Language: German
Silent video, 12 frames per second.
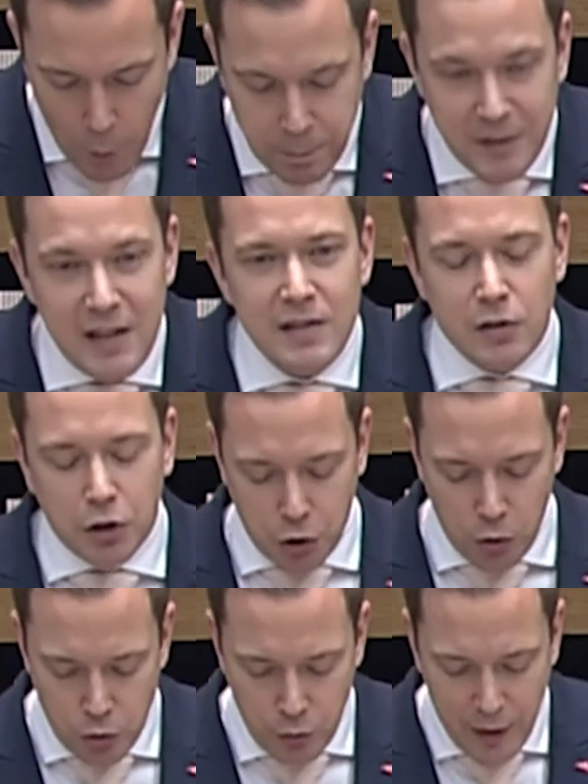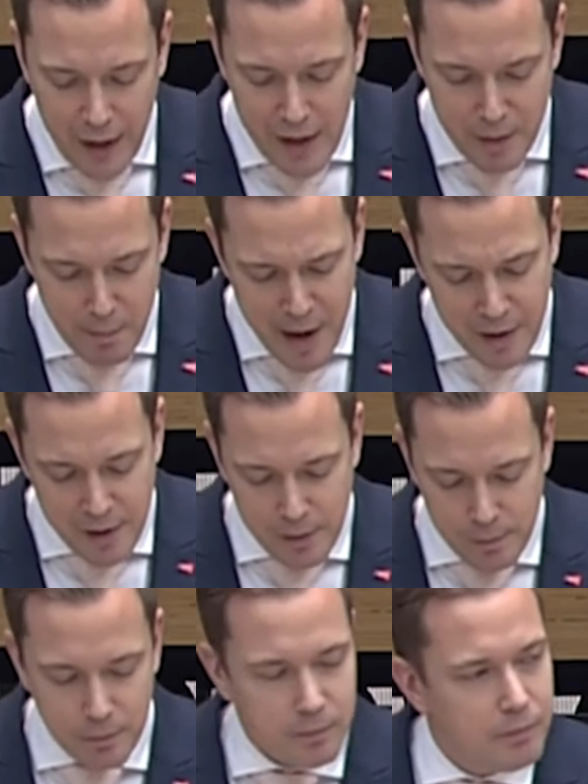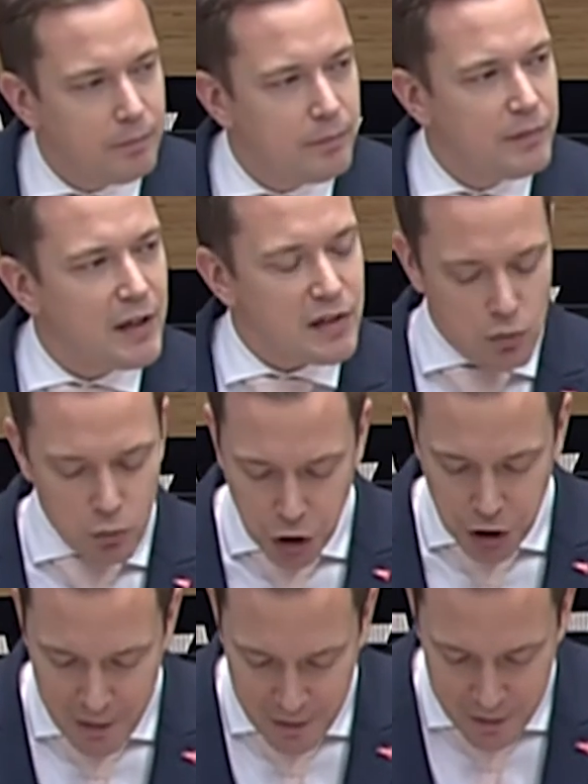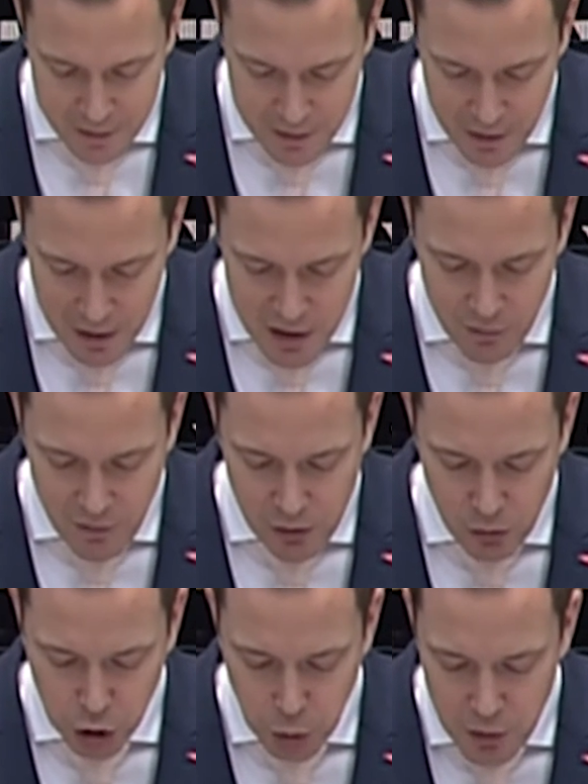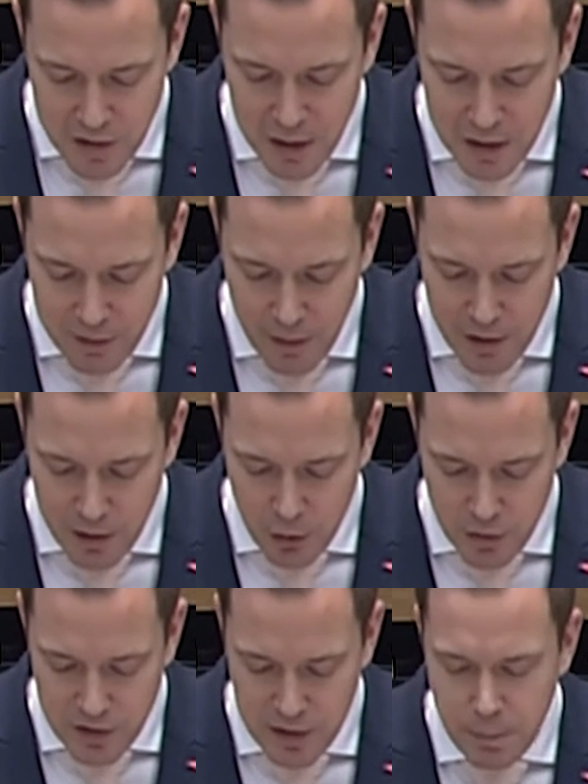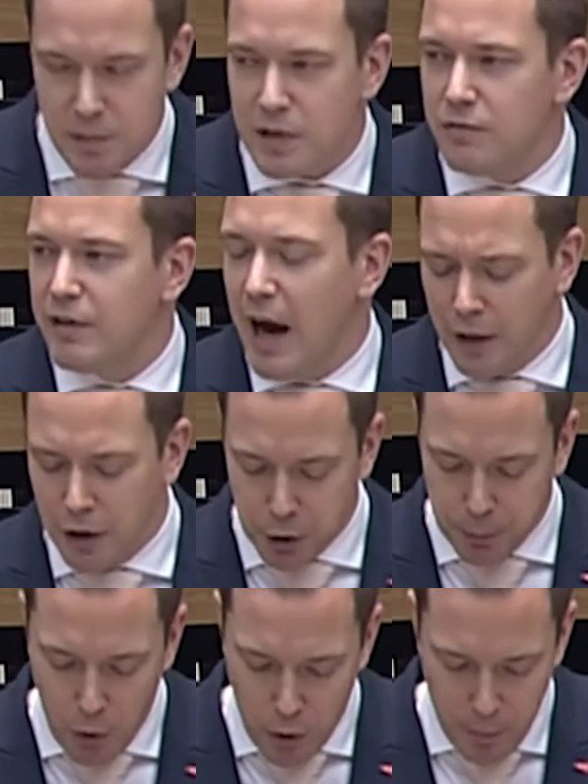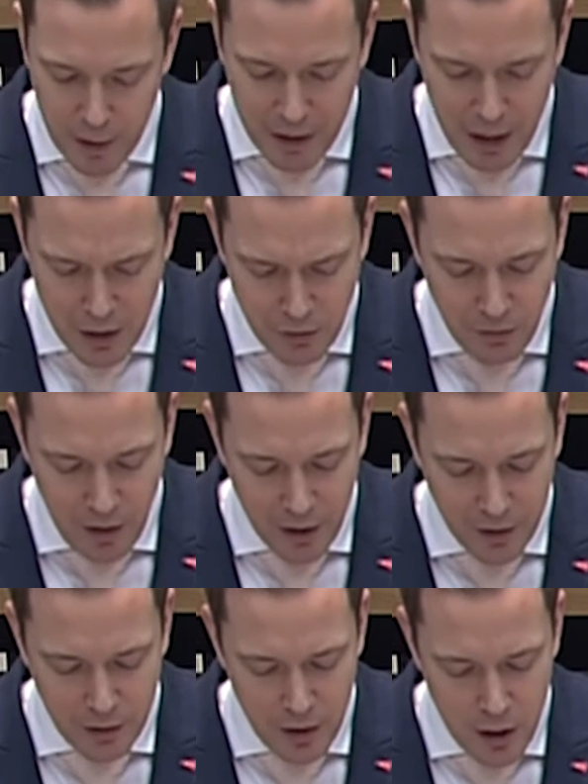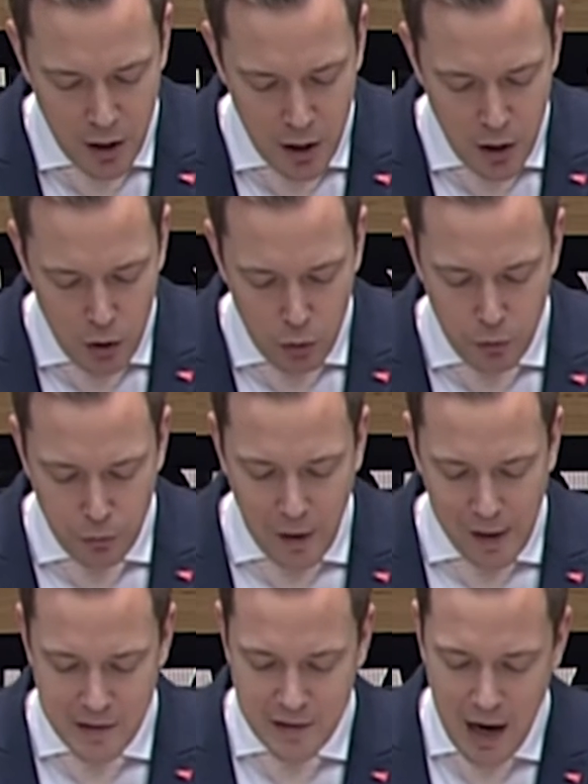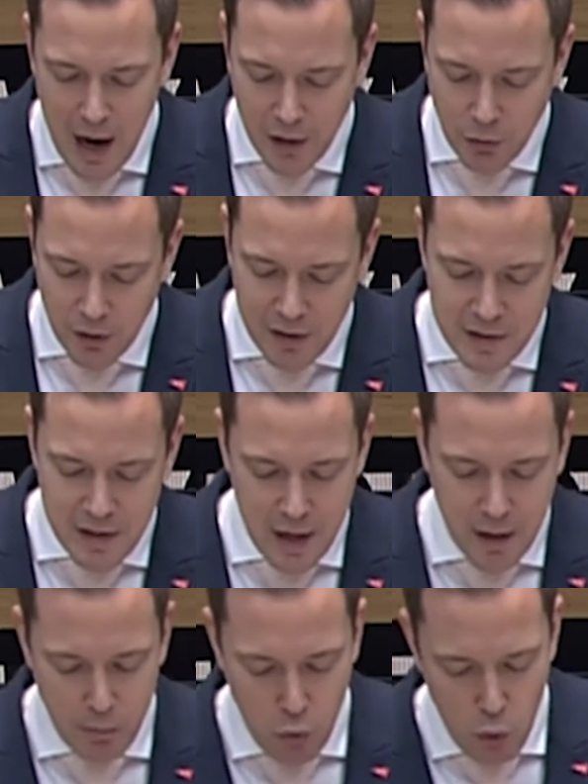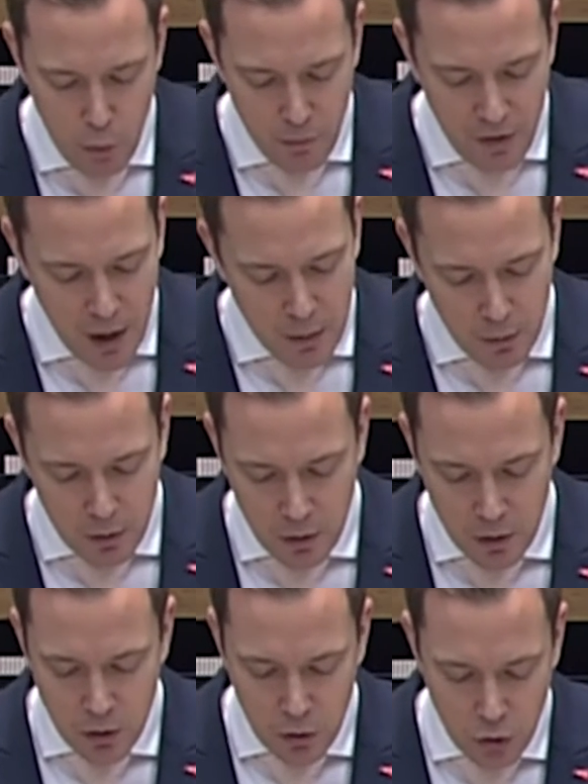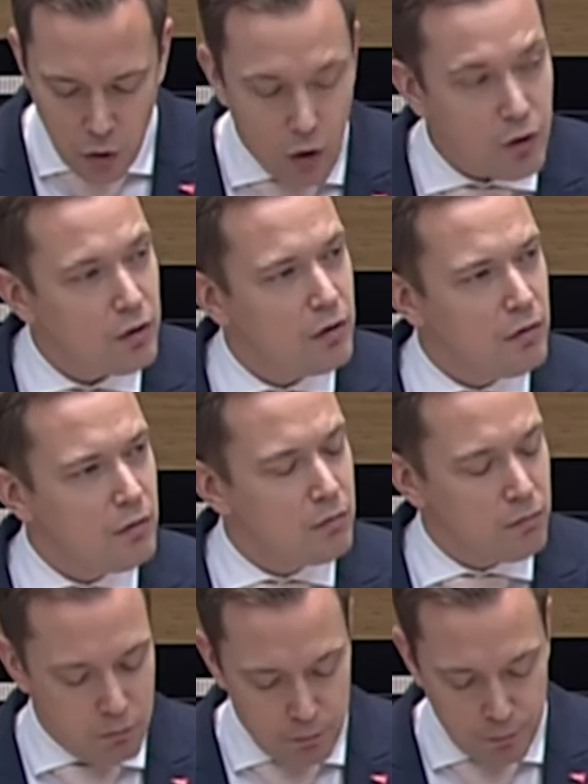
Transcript: Ob diese strukturellen Mängel der zuständigen Senatsverwaltung schon seit 2017, wie angesprochen, bekannt waren und falls ja, durch diese hätten behoben werden könnten,